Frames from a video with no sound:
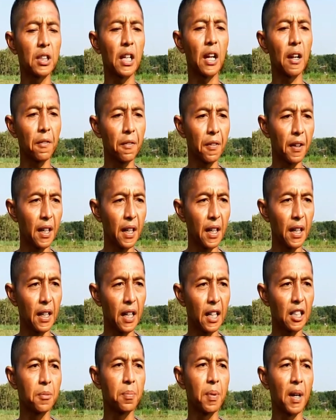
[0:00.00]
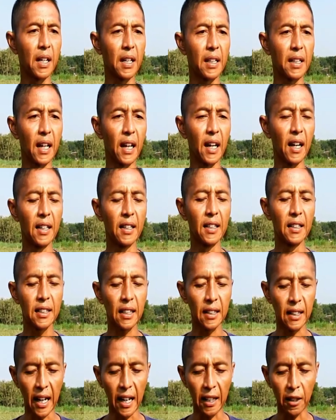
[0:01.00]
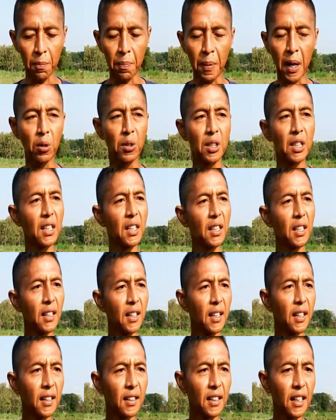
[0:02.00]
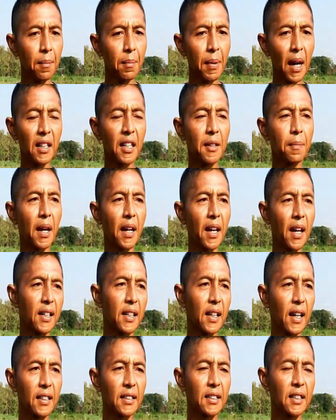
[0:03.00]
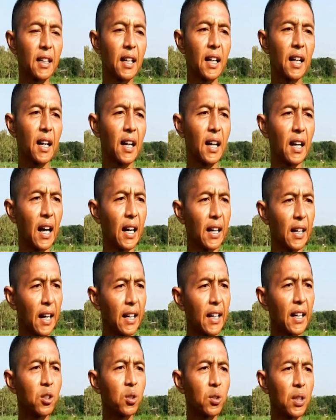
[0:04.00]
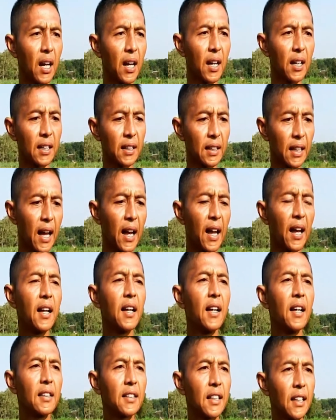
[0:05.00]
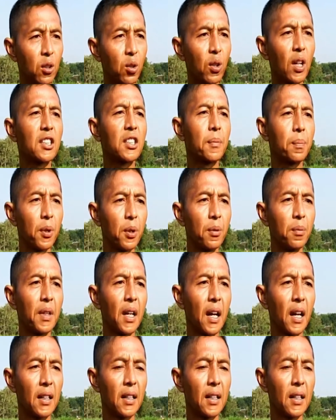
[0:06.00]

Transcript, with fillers: selfie dan sebagainya. Setelah itu baru ditimbang dibayar dengan e, harga yang sudah kita tentukan sebelumnya.